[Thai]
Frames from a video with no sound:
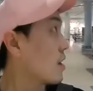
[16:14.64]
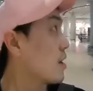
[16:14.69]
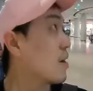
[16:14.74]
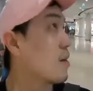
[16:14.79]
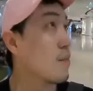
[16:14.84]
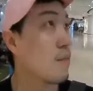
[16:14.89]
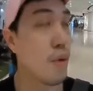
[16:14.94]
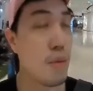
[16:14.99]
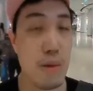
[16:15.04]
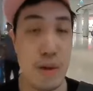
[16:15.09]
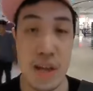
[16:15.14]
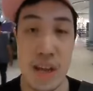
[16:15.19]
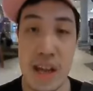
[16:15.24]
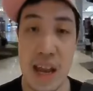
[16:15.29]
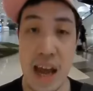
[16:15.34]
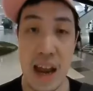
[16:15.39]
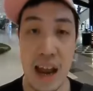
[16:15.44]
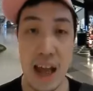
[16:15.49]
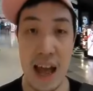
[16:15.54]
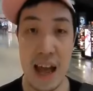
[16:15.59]
ผมอยู่ที่ห
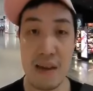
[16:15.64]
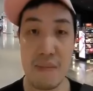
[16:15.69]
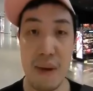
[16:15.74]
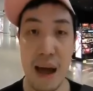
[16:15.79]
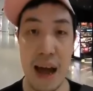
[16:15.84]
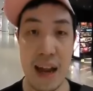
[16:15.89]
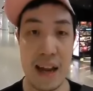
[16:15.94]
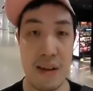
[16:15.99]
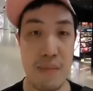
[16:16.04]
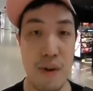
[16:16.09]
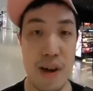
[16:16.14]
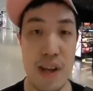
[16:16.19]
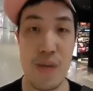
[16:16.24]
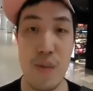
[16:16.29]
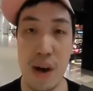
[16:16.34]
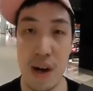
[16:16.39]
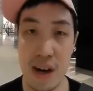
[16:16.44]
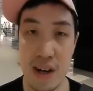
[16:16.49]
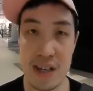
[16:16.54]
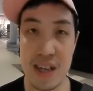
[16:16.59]
น้าร้าน Bath and Body
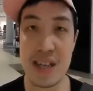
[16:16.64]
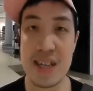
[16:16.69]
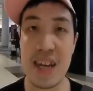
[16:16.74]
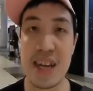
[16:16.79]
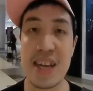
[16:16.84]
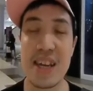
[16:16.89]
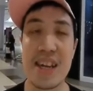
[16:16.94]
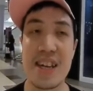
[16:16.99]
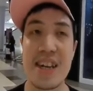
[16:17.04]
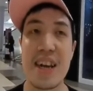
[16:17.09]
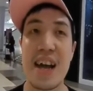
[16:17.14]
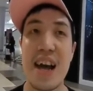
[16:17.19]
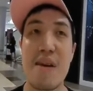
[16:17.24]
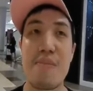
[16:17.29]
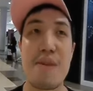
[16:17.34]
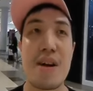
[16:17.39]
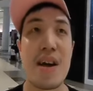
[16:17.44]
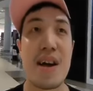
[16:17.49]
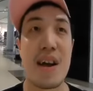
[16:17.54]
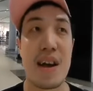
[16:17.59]
Work ที่ชั้น 1นะครับ
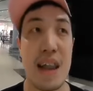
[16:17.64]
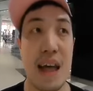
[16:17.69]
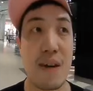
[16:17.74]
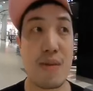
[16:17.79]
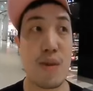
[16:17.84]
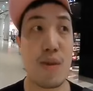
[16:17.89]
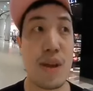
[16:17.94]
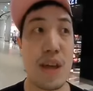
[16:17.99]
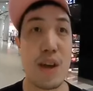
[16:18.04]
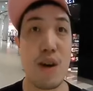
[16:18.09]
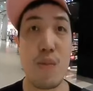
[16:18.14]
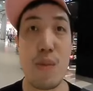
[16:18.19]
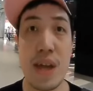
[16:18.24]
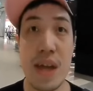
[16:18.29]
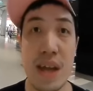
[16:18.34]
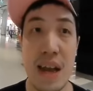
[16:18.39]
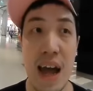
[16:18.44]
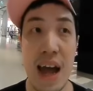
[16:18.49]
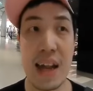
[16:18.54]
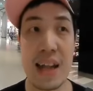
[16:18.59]
แล้วตรงนี้ก็มี
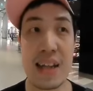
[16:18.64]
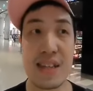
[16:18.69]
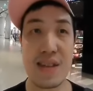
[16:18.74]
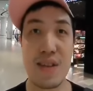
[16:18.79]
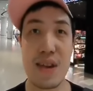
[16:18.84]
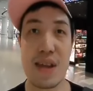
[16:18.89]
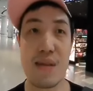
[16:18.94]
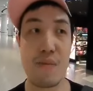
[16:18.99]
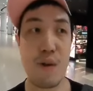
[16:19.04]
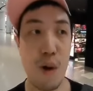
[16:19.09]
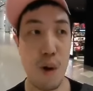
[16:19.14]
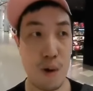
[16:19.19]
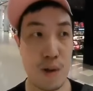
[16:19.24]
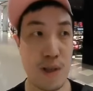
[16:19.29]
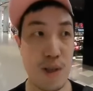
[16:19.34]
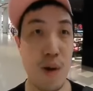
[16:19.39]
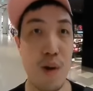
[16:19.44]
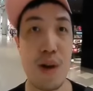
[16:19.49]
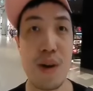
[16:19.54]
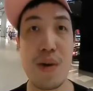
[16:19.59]
ร้านไอศกรีมโคส
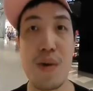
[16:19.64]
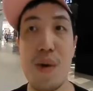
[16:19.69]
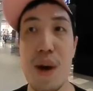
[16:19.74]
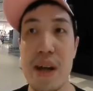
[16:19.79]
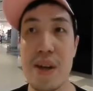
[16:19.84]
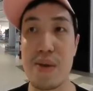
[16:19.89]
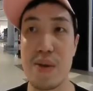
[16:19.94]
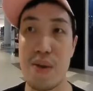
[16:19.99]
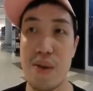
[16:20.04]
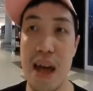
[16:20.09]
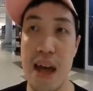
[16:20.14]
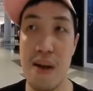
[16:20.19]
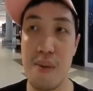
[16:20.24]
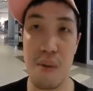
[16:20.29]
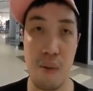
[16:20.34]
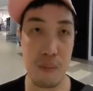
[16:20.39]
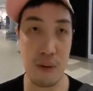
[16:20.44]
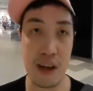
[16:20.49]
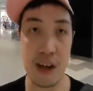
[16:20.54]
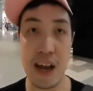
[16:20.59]
โตนด้วยอยู่ตรงหน้าผ
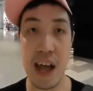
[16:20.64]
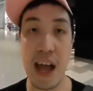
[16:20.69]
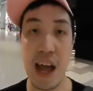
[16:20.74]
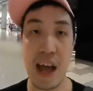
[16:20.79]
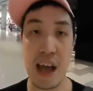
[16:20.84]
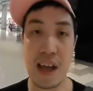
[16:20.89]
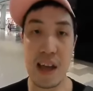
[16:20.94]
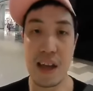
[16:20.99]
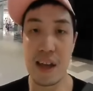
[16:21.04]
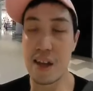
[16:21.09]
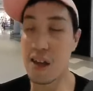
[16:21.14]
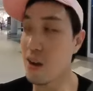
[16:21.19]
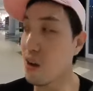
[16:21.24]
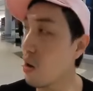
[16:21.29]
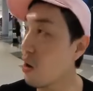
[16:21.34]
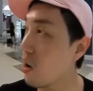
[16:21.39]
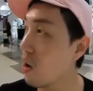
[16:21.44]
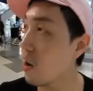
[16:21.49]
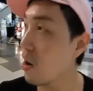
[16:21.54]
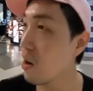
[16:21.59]
มเลยนะฮะ
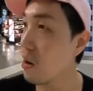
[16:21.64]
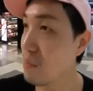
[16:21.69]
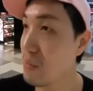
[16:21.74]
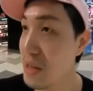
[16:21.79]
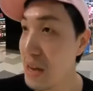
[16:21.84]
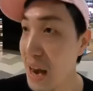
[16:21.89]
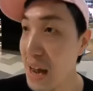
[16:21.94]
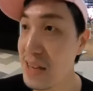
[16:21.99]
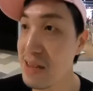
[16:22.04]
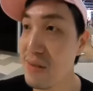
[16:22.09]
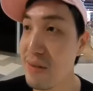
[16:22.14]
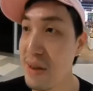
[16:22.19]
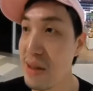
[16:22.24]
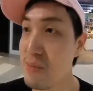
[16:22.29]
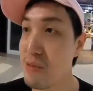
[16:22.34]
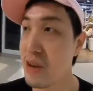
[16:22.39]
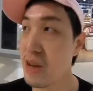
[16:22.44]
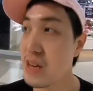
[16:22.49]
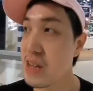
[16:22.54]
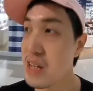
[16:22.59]
ก็มีร้านไอศกรีม
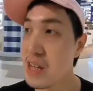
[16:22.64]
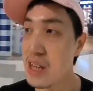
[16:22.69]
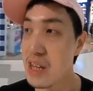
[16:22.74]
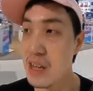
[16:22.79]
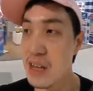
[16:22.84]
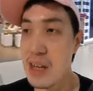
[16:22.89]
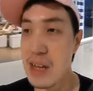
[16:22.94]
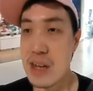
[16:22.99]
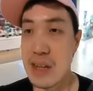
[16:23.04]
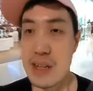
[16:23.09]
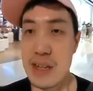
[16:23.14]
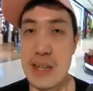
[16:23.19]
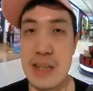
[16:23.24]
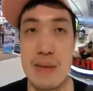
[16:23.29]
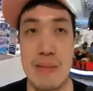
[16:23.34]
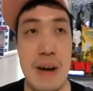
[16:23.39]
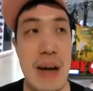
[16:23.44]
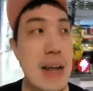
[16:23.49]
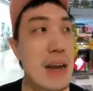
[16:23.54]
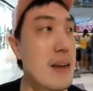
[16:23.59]
ในนี้อีกที่
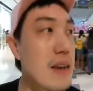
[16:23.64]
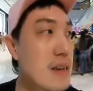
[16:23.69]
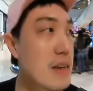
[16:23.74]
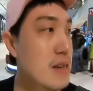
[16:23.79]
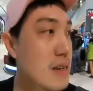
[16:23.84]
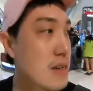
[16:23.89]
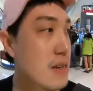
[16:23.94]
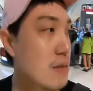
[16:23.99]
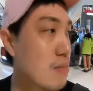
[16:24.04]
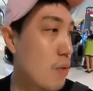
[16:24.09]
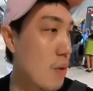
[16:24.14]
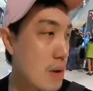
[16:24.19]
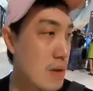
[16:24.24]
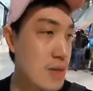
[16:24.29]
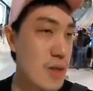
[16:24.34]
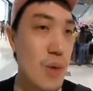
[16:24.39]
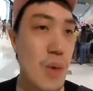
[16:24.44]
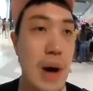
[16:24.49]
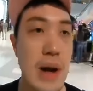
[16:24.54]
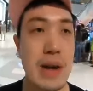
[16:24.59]
สำคัญก็คือพวก
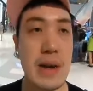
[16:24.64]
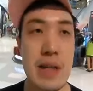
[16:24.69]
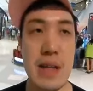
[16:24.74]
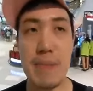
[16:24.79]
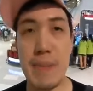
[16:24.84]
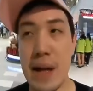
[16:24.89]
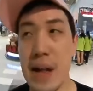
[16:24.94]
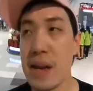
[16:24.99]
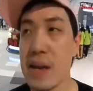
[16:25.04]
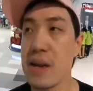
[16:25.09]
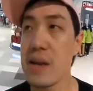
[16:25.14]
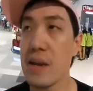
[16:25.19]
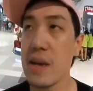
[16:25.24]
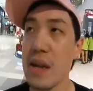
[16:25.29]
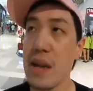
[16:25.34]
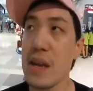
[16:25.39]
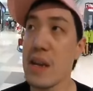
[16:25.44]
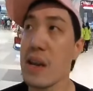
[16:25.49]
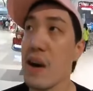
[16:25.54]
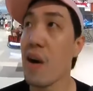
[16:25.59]
สวนที่เป็น
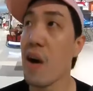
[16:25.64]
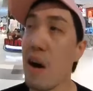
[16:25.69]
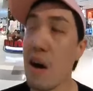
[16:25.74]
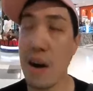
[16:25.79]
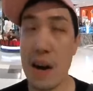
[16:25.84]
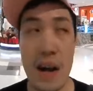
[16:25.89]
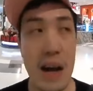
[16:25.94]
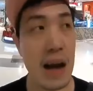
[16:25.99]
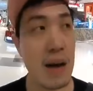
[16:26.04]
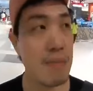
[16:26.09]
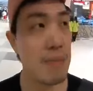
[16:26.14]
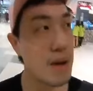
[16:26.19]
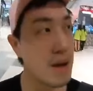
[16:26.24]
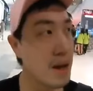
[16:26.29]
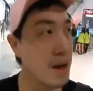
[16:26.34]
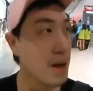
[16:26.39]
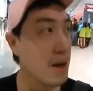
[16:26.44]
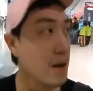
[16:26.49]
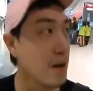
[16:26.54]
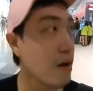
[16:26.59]
อินดอร์นะครับ
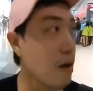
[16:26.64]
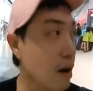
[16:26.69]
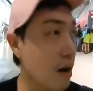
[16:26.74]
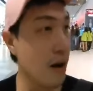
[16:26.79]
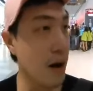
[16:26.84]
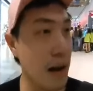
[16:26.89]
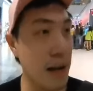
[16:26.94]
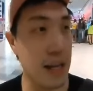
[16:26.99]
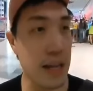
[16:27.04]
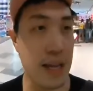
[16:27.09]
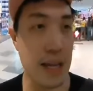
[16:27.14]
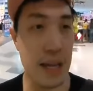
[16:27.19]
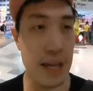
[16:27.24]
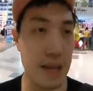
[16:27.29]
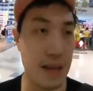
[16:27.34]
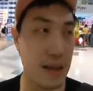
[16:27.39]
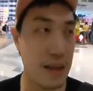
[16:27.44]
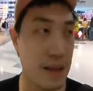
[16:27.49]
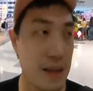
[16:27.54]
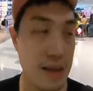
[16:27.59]
ก็อันนี้
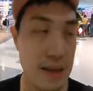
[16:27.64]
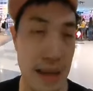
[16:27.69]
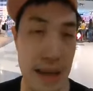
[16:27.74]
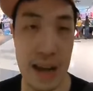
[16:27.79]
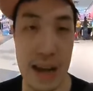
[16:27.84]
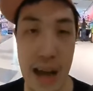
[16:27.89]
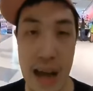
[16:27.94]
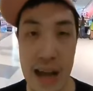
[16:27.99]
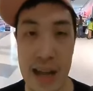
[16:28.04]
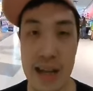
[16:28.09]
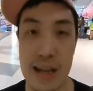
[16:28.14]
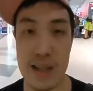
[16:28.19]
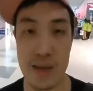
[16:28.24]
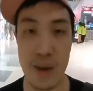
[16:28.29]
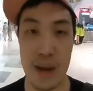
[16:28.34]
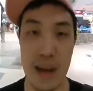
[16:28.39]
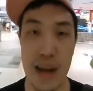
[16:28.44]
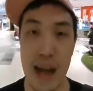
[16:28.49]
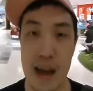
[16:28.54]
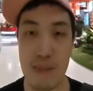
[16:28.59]
เก๋ไก๋สว
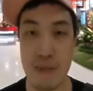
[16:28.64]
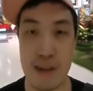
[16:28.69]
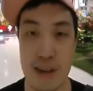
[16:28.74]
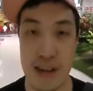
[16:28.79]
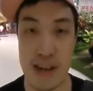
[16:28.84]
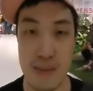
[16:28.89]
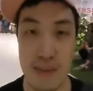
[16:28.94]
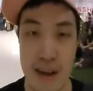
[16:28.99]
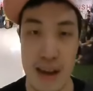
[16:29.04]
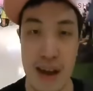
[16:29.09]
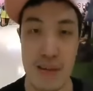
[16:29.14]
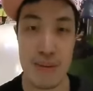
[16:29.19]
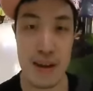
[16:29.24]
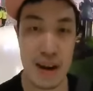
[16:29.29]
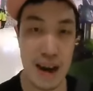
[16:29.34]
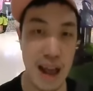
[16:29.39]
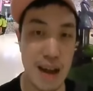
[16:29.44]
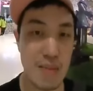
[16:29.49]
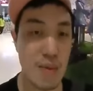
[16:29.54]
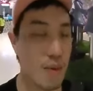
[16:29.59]
ยงามเลยเห็นไหมครับข้าง
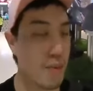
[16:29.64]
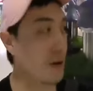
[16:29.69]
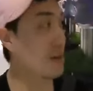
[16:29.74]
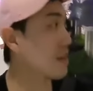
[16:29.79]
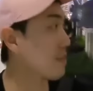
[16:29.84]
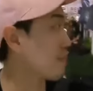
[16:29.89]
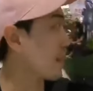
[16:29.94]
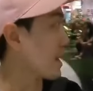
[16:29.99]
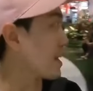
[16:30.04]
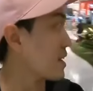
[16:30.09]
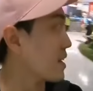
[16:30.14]
หลังผมก็จะเป็น